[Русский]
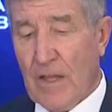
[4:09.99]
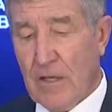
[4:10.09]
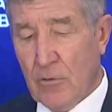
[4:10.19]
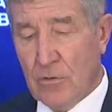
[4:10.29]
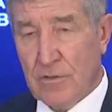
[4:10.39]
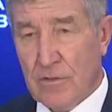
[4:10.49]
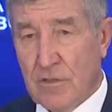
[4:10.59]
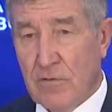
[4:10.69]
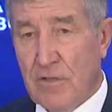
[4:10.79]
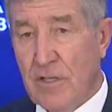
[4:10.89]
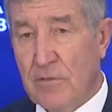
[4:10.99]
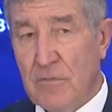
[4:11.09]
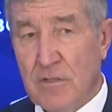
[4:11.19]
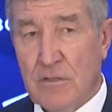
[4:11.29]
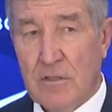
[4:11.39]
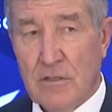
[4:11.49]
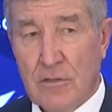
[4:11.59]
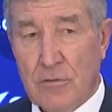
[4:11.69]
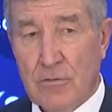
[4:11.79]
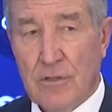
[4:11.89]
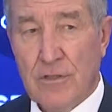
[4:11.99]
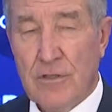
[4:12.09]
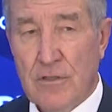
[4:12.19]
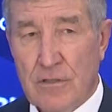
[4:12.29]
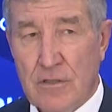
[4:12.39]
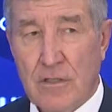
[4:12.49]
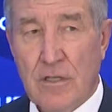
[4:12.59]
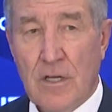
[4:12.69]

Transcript: и он заставляет меня сказать, что, конечно,